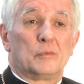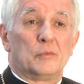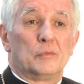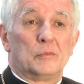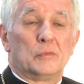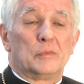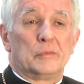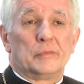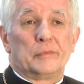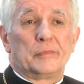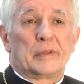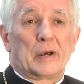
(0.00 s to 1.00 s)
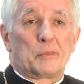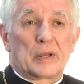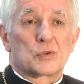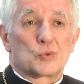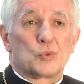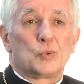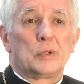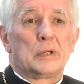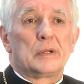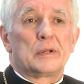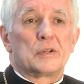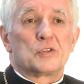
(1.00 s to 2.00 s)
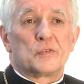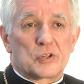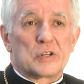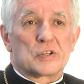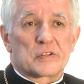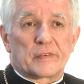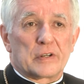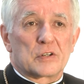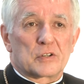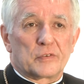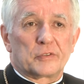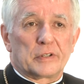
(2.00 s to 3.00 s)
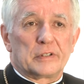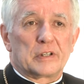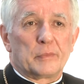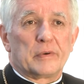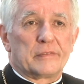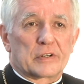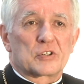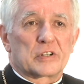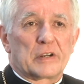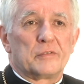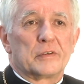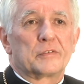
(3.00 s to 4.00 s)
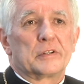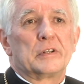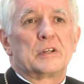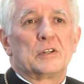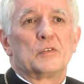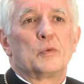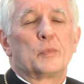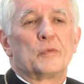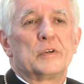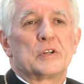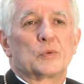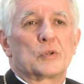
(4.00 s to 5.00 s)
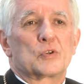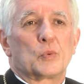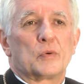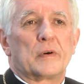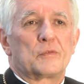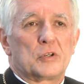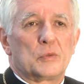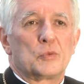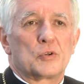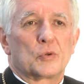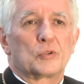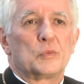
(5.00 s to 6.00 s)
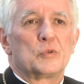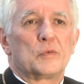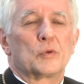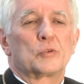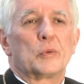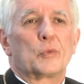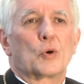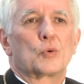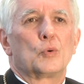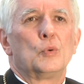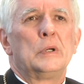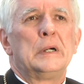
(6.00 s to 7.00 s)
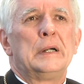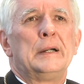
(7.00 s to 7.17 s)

mm, na placu Zwycięstwa, jeszcze wtedy, chyba w Warszawie, wtedy, kiedy wypowiedział te słowa w 1979 roku